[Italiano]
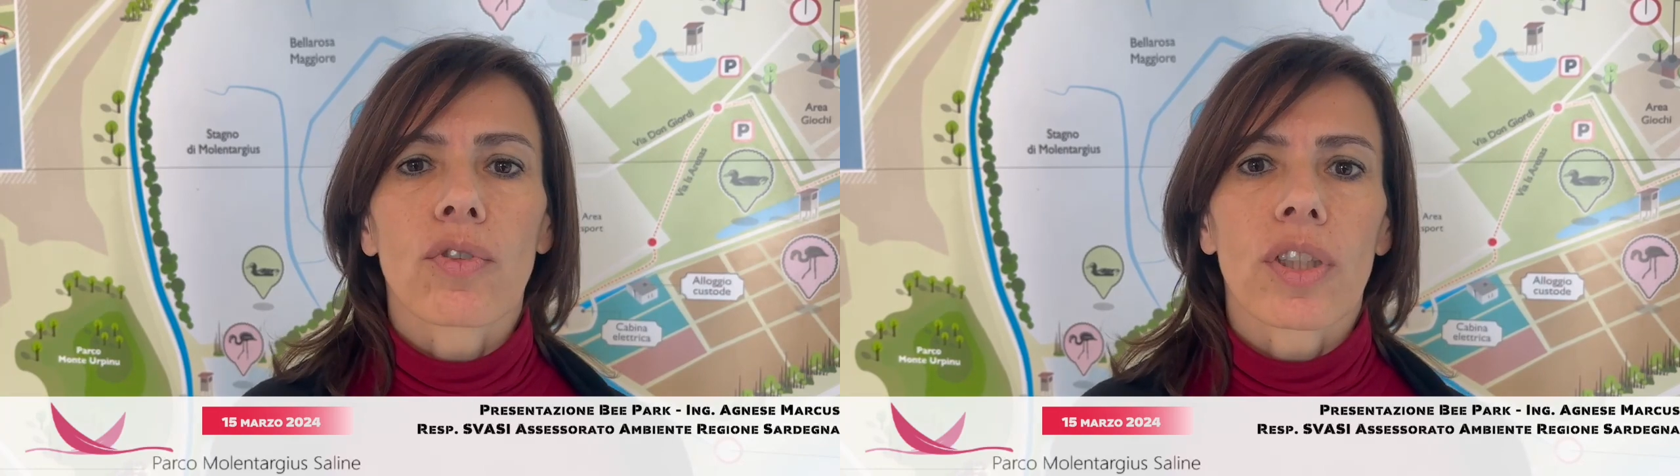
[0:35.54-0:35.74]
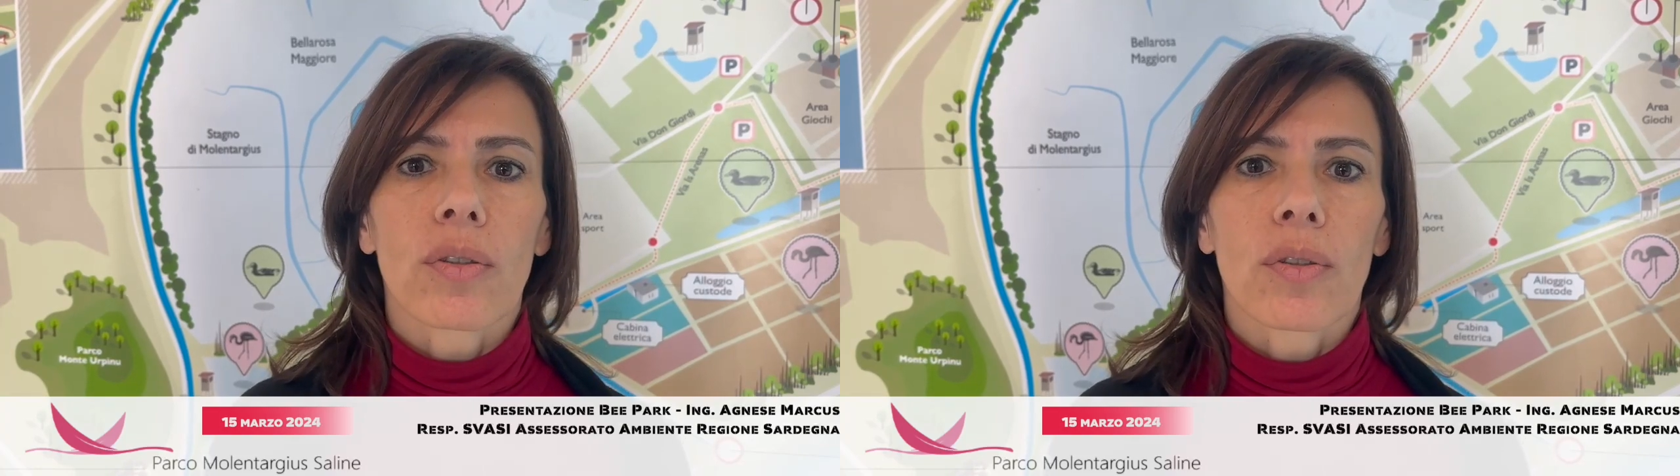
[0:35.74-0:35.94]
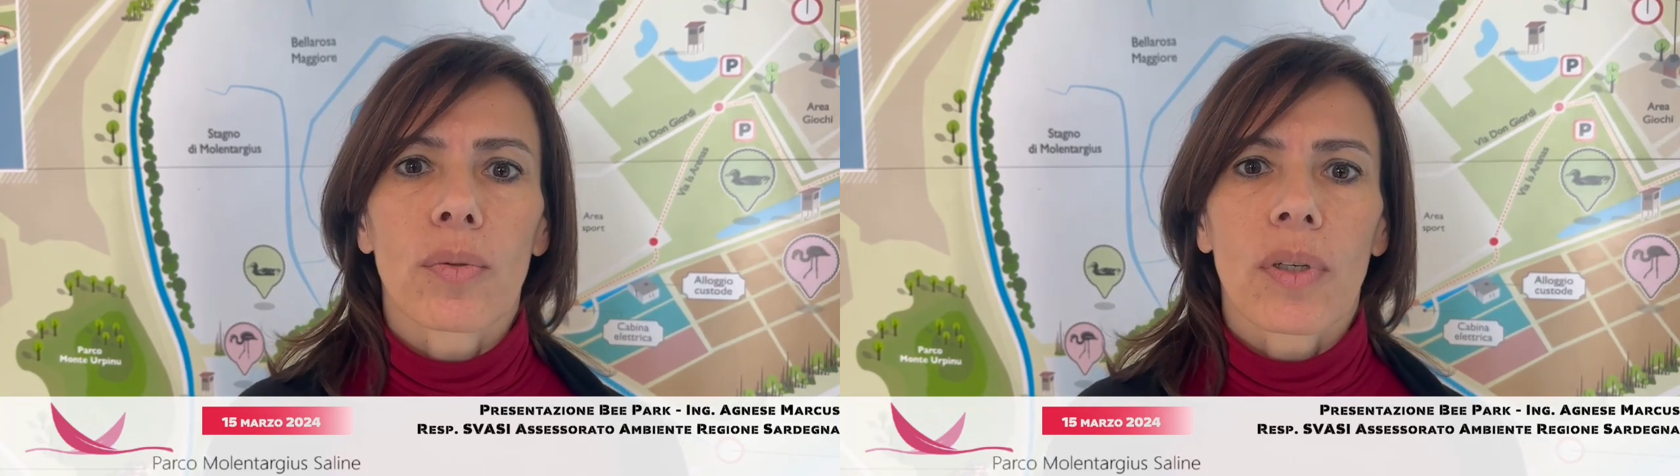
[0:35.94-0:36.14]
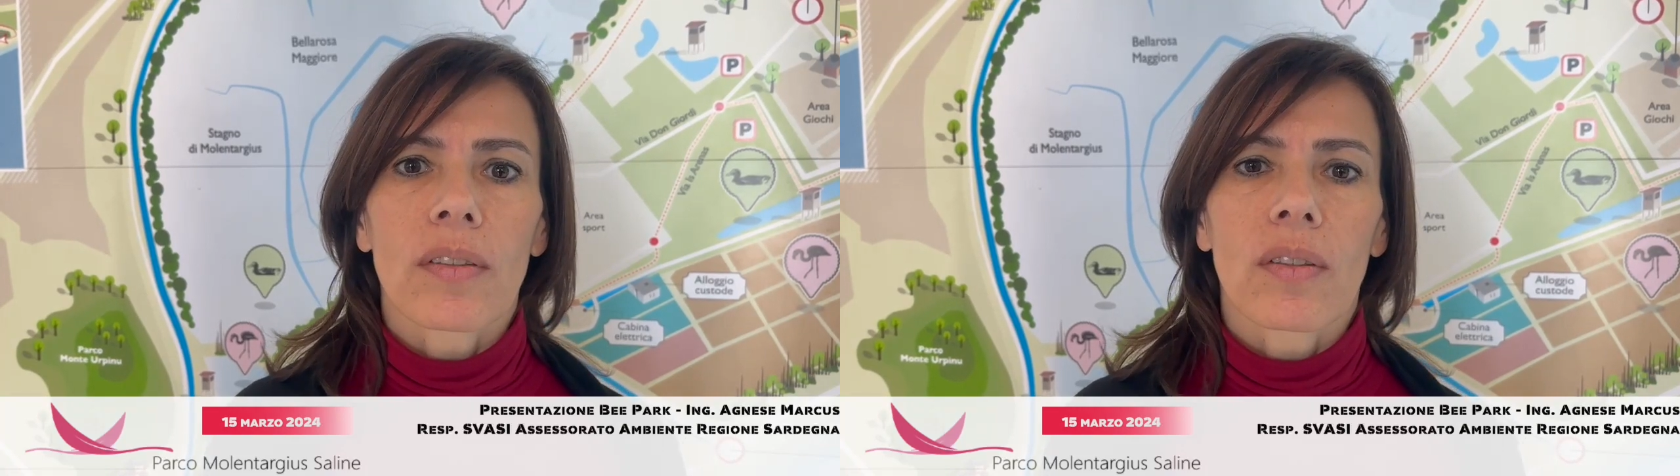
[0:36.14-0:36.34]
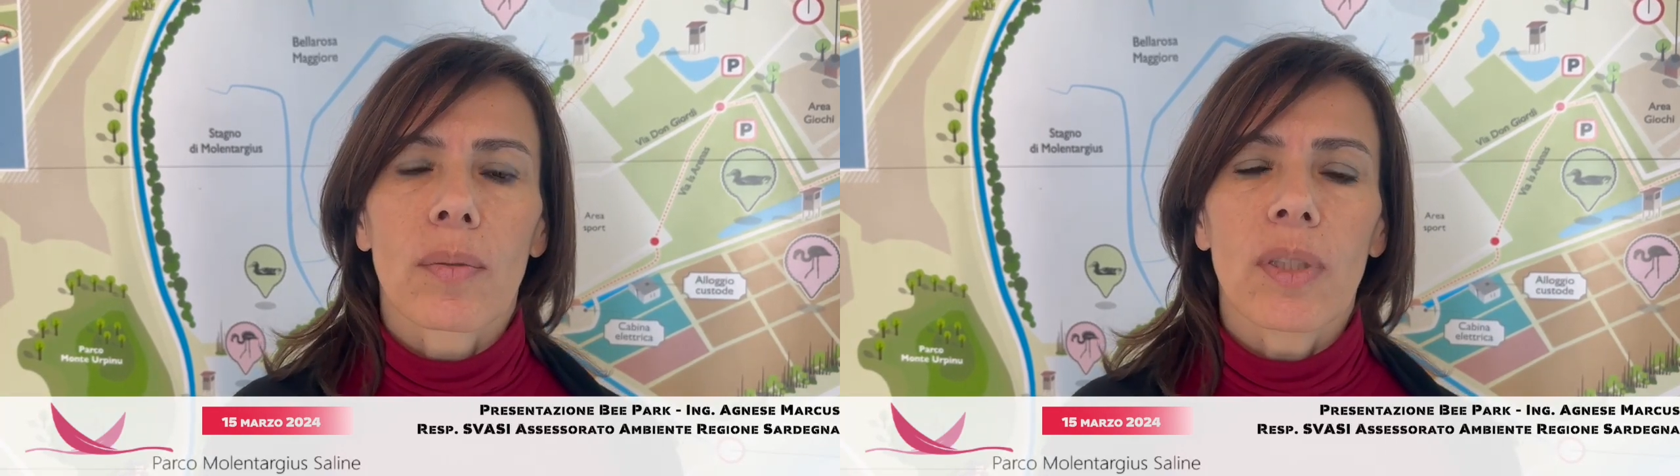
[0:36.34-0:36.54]
un centro di
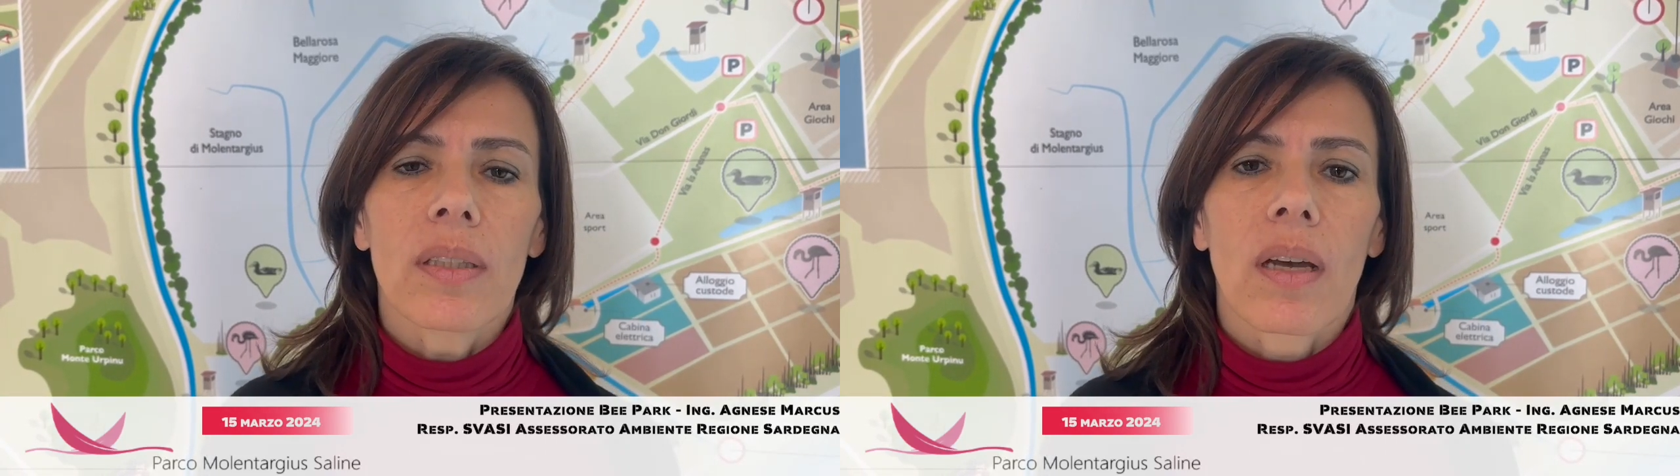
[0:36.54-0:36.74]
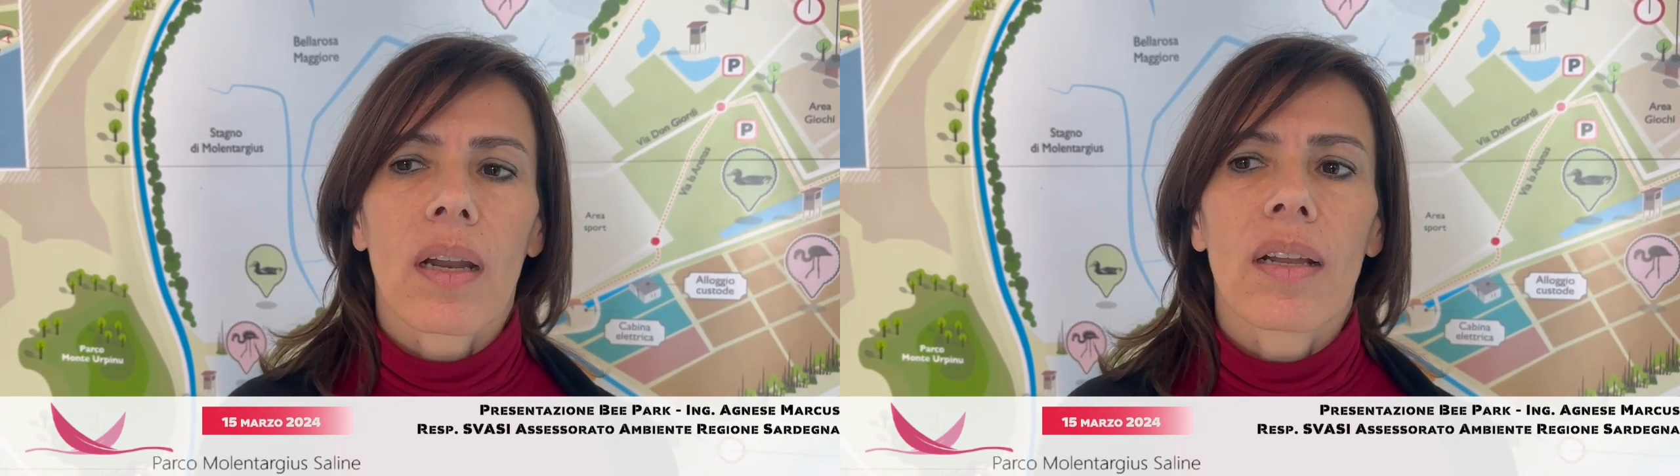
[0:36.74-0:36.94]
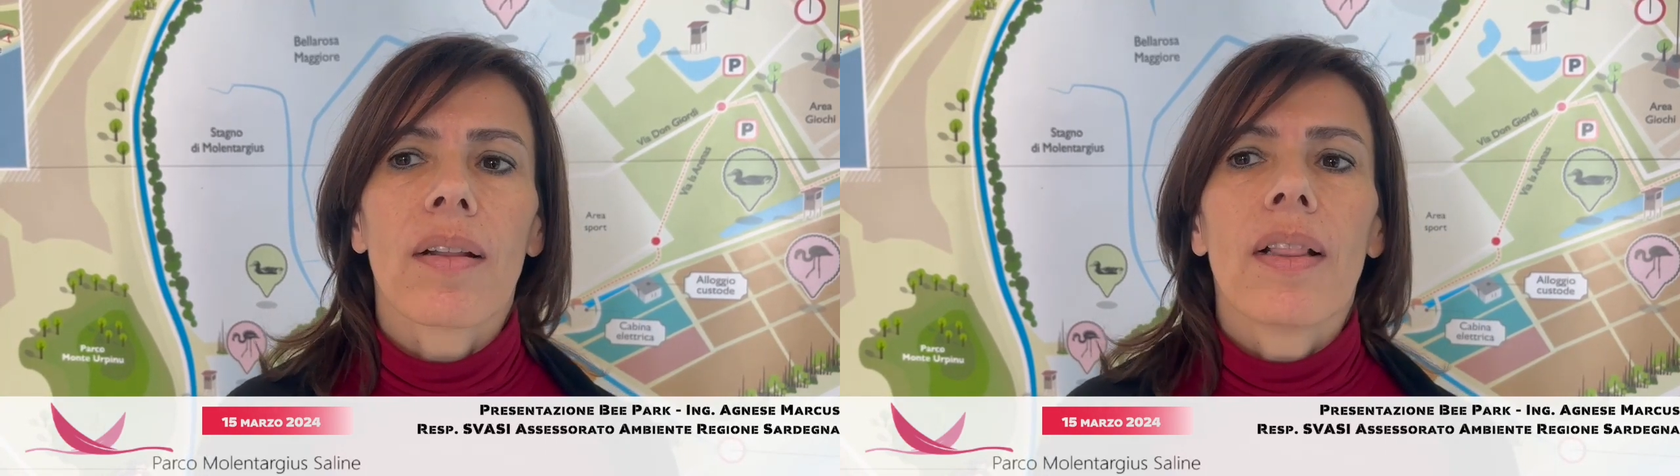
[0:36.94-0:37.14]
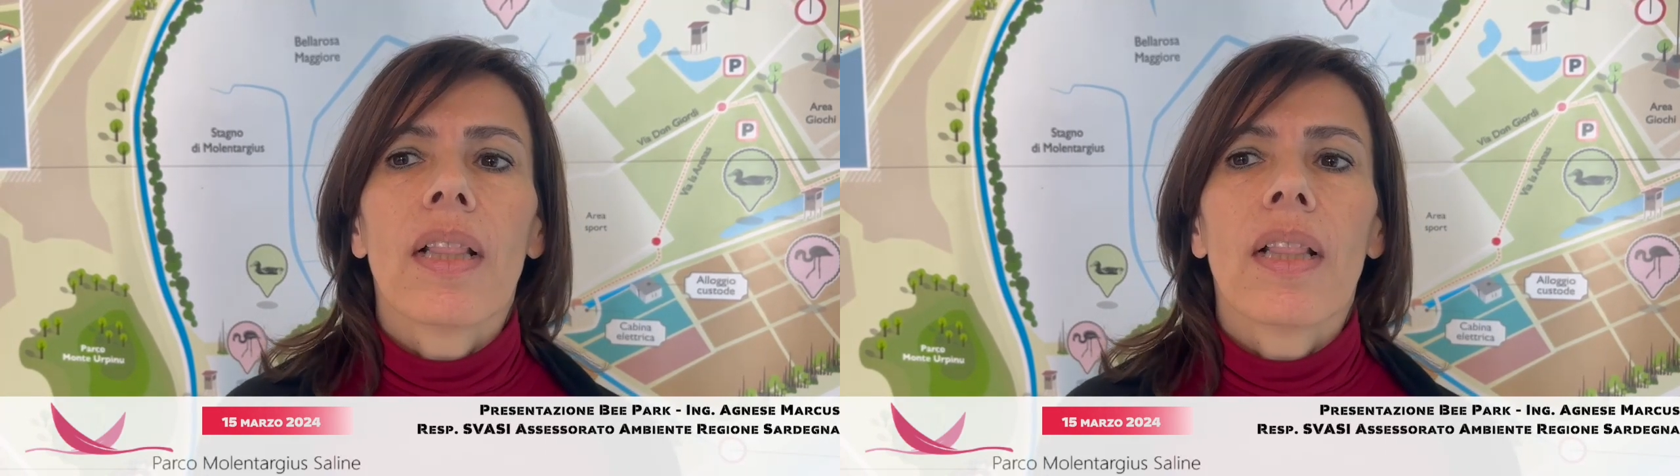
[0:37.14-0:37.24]
educazione ambientale,